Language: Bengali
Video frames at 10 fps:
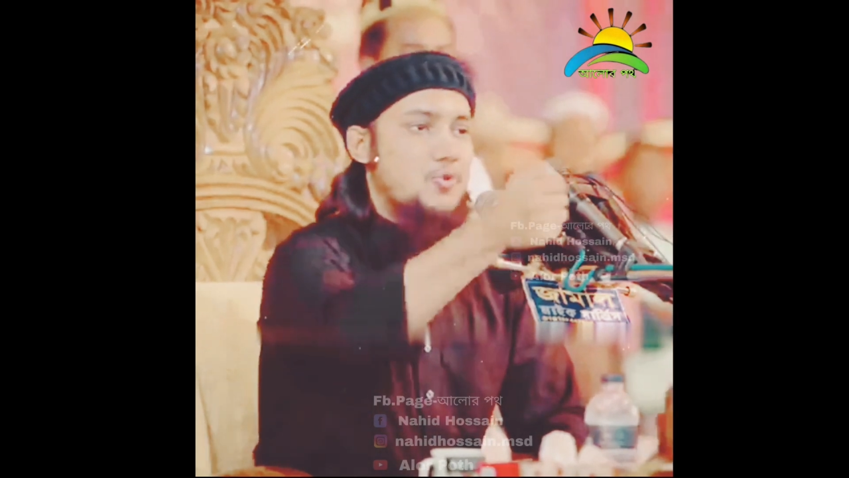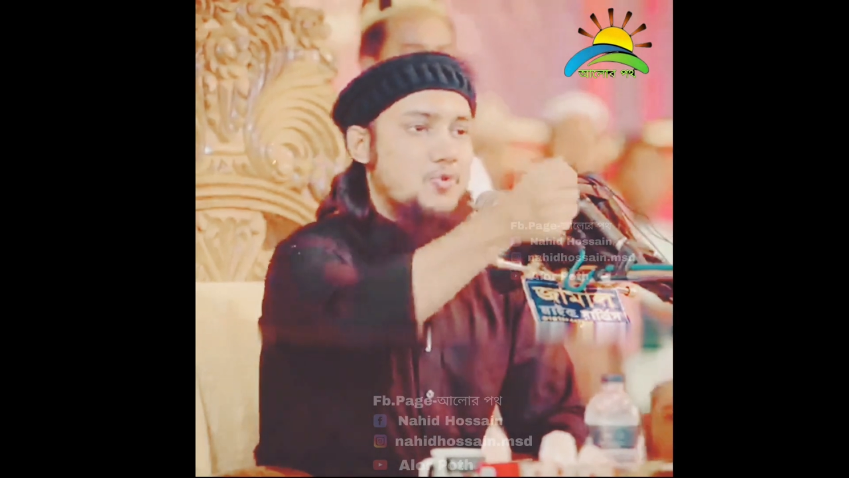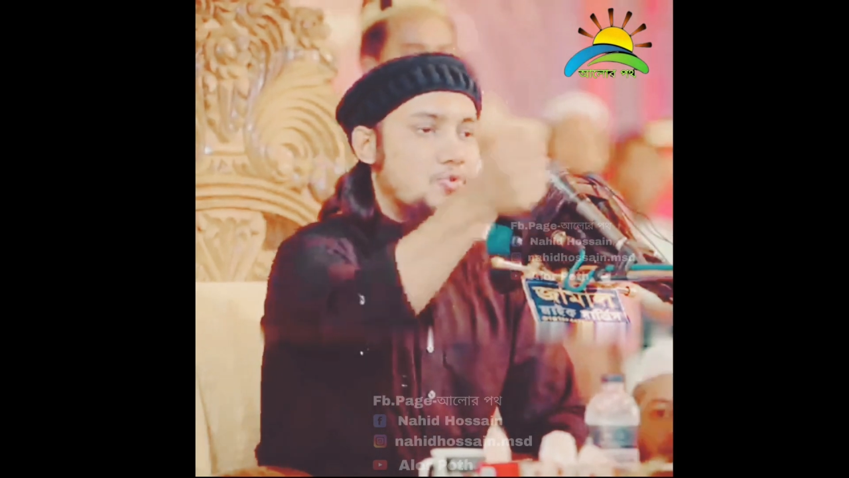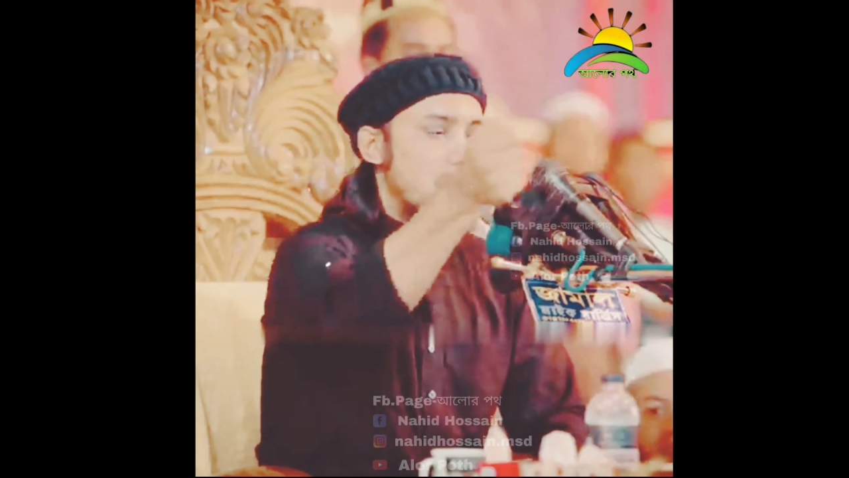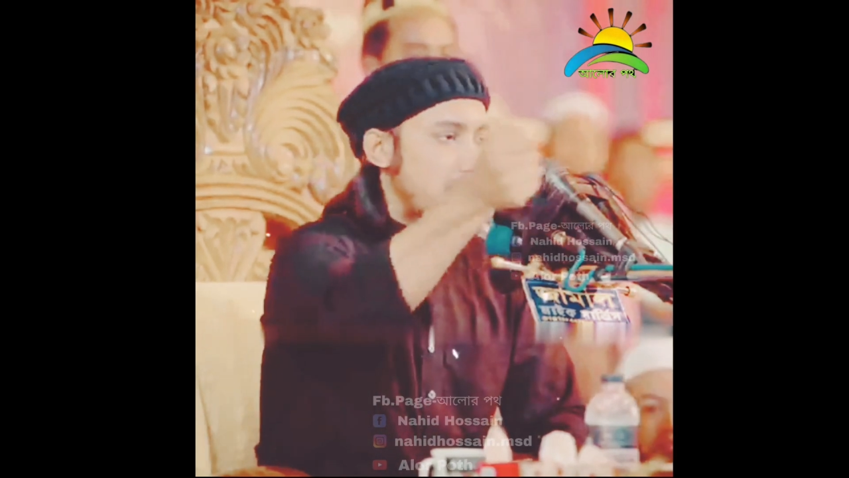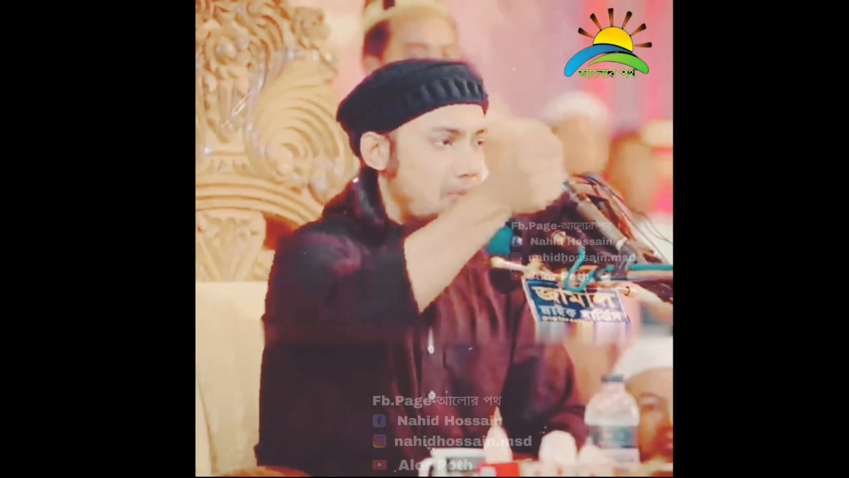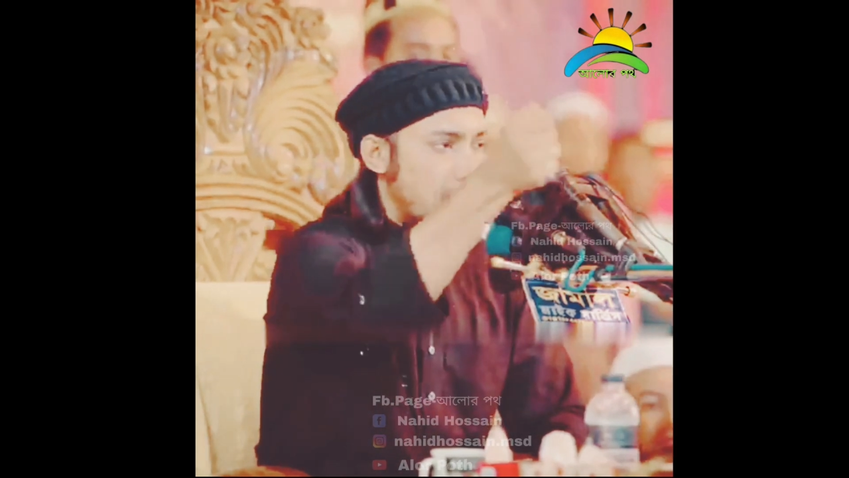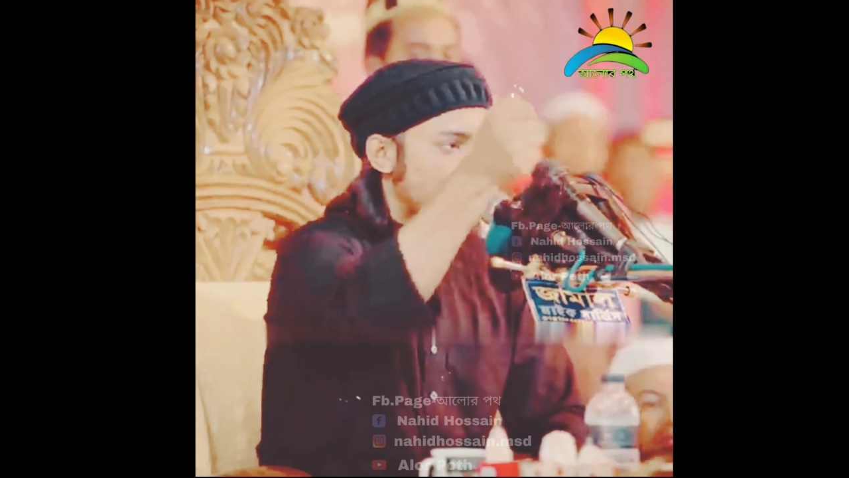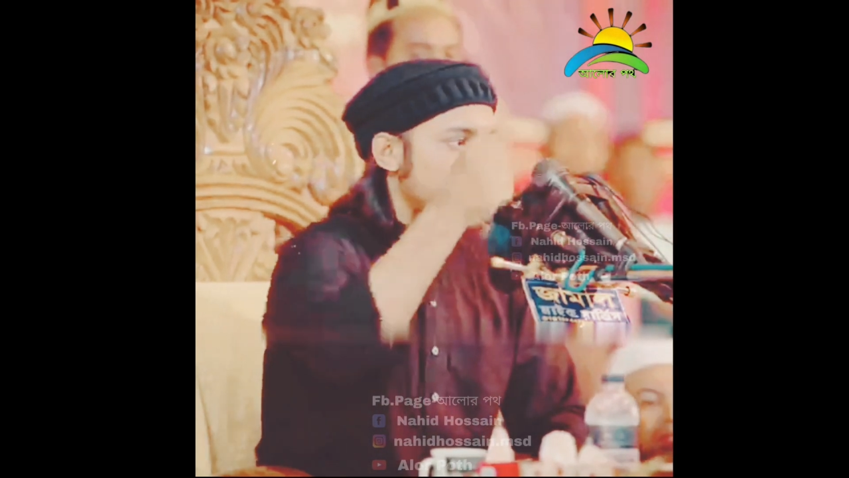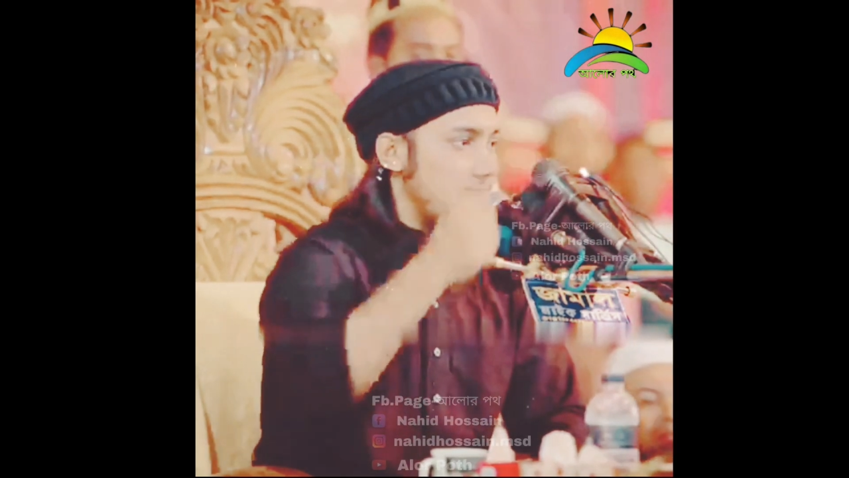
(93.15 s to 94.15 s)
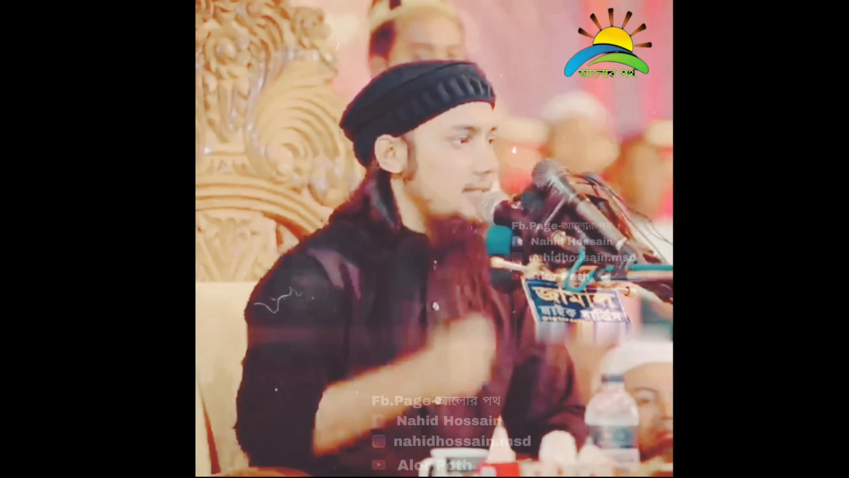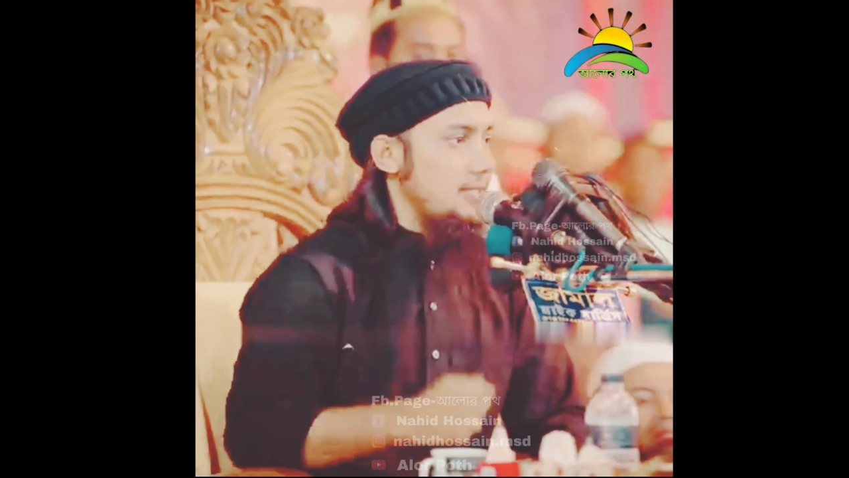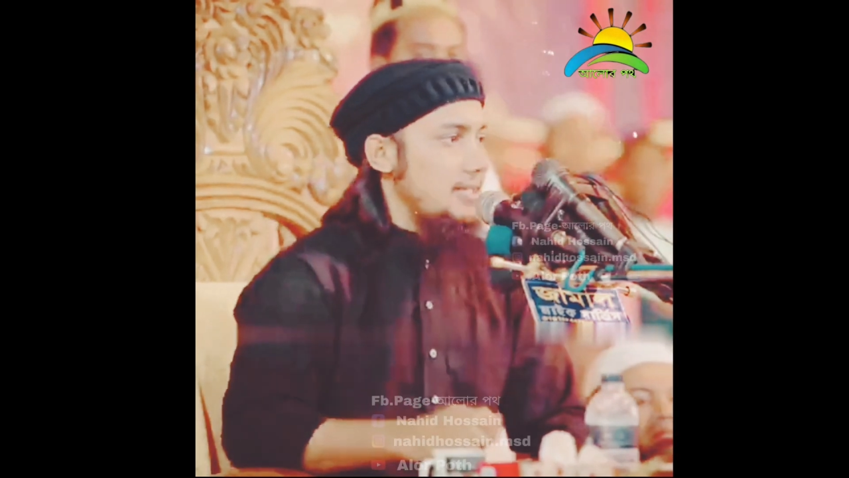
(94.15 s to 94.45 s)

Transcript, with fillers: প্রযুক্তি ব্যবহার করেন